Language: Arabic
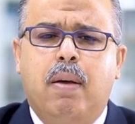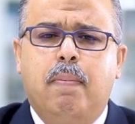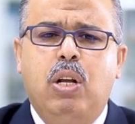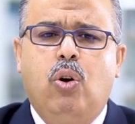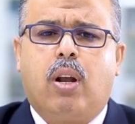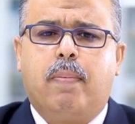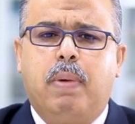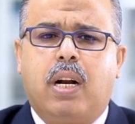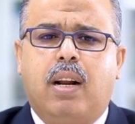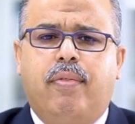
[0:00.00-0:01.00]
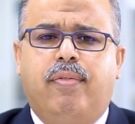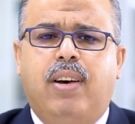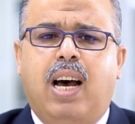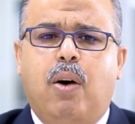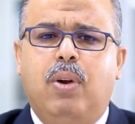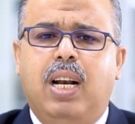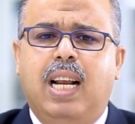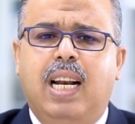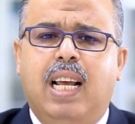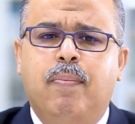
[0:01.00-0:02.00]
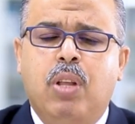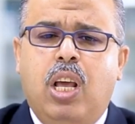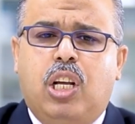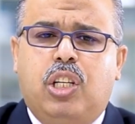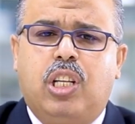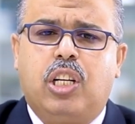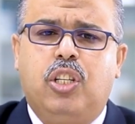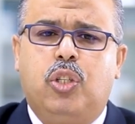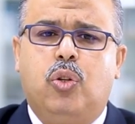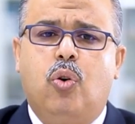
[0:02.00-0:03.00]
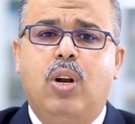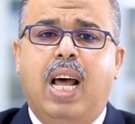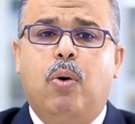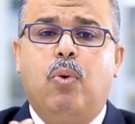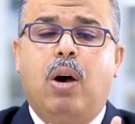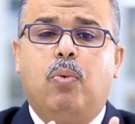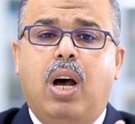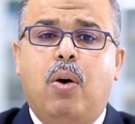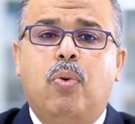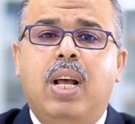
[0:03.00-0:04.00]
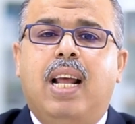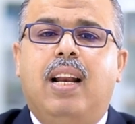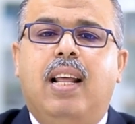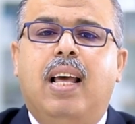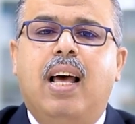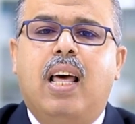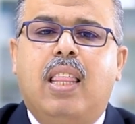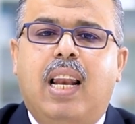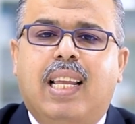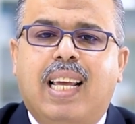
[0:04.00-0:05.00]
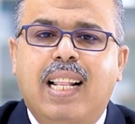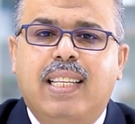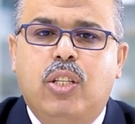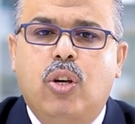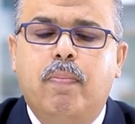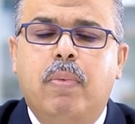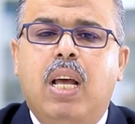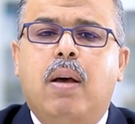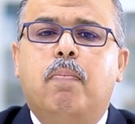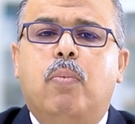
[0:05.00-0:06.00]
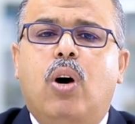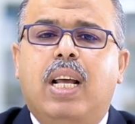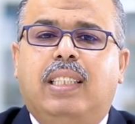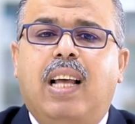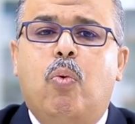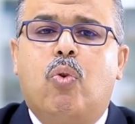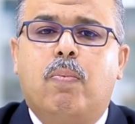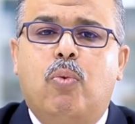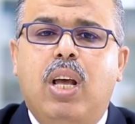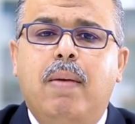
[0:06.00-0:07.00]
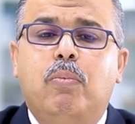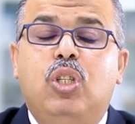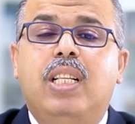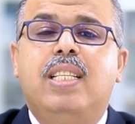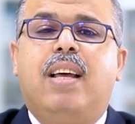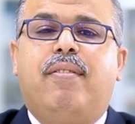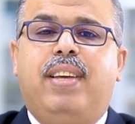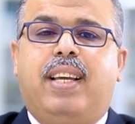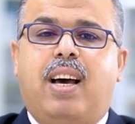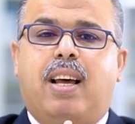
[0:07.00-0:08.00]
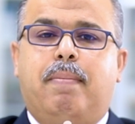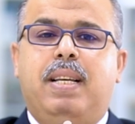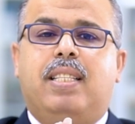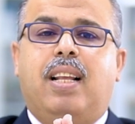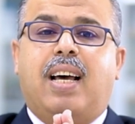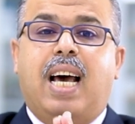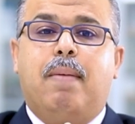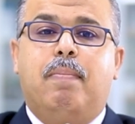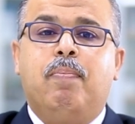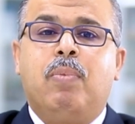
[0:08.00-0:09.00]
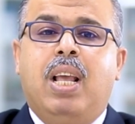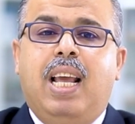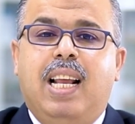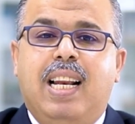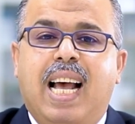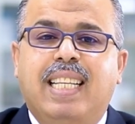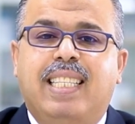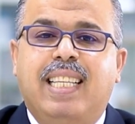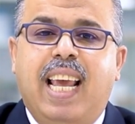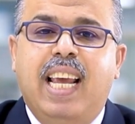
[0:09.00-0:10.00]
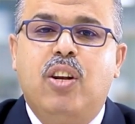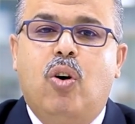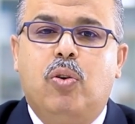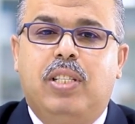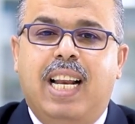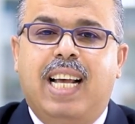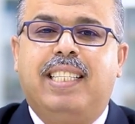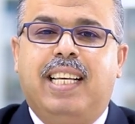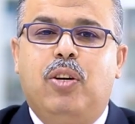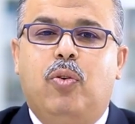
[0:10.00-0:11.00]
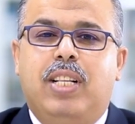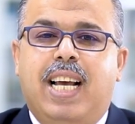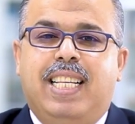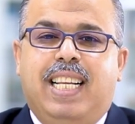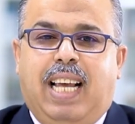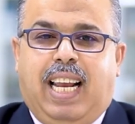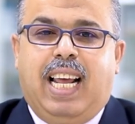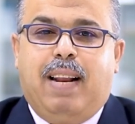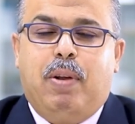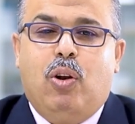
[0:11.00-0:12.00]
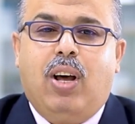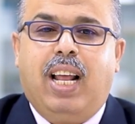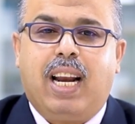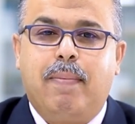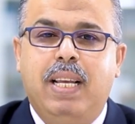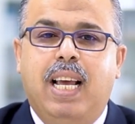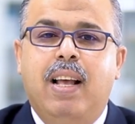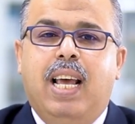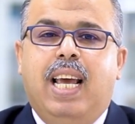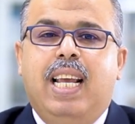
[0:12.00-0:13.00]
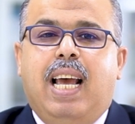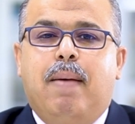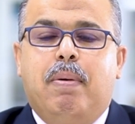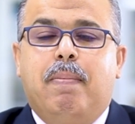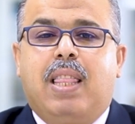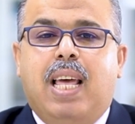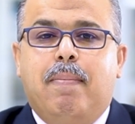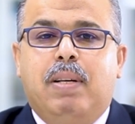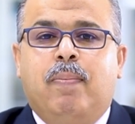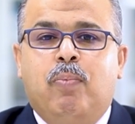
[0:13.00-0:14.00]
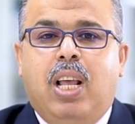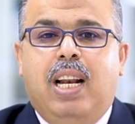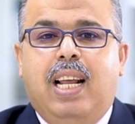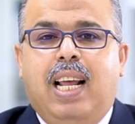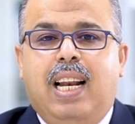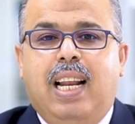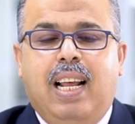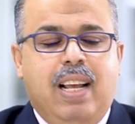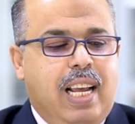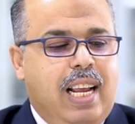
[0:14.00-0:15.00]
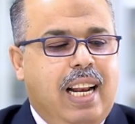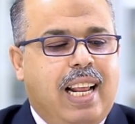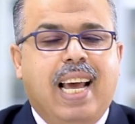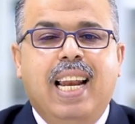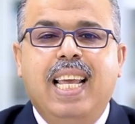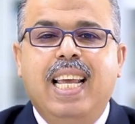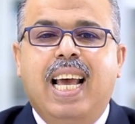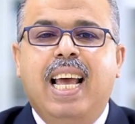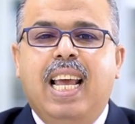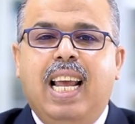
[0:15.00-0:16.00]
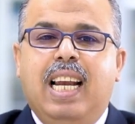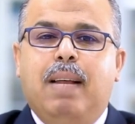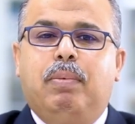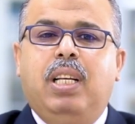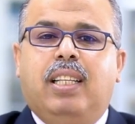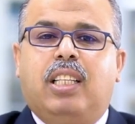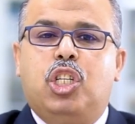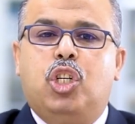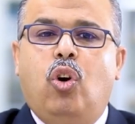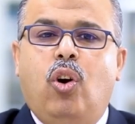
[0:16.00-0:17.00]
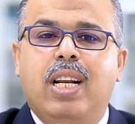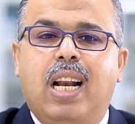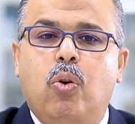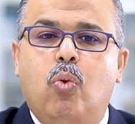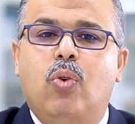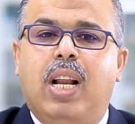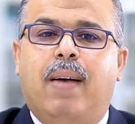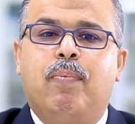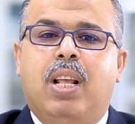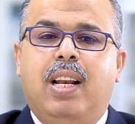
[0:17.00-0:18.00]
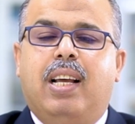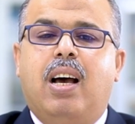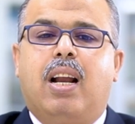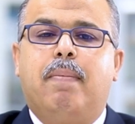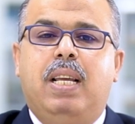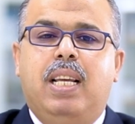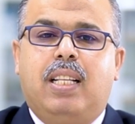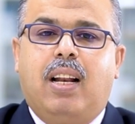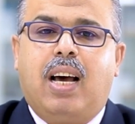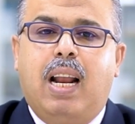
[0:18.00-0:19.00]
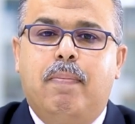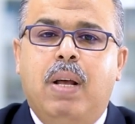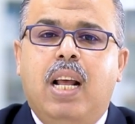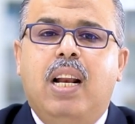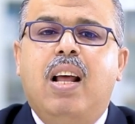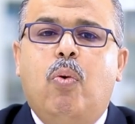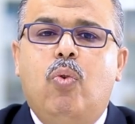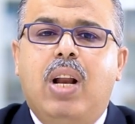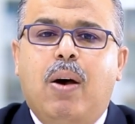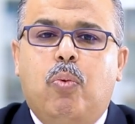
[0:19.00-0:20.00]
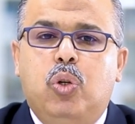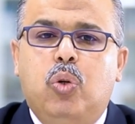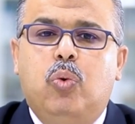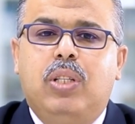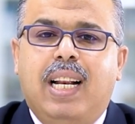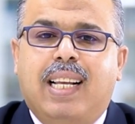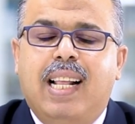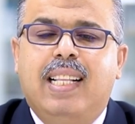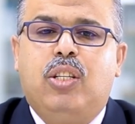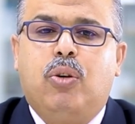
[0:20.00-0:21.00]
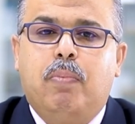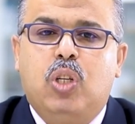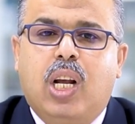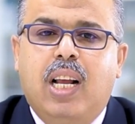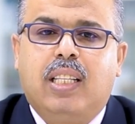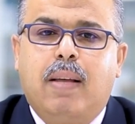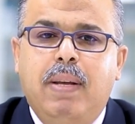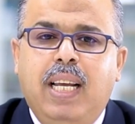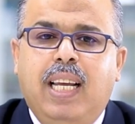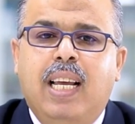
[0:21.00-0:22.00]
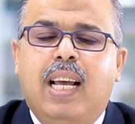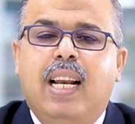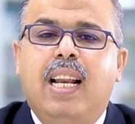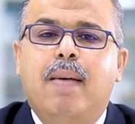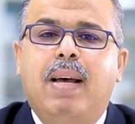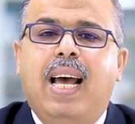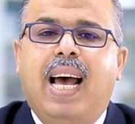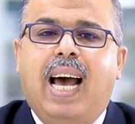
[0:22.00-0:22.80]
ما يعرف بالرفة أو الإكستراسيستول أو أو أو لهذا الكالسيوم دور مهم جدا في كهربية القلب الاس اي نود الاس اي نود هذه يعني انا باللغه العربيه هي بمثابه الـ الـ الخليه اللي بتعطي الشحنه الاولى لكهربائيه القلب لولا وجود الكالسيوم بشكل طبيعي لما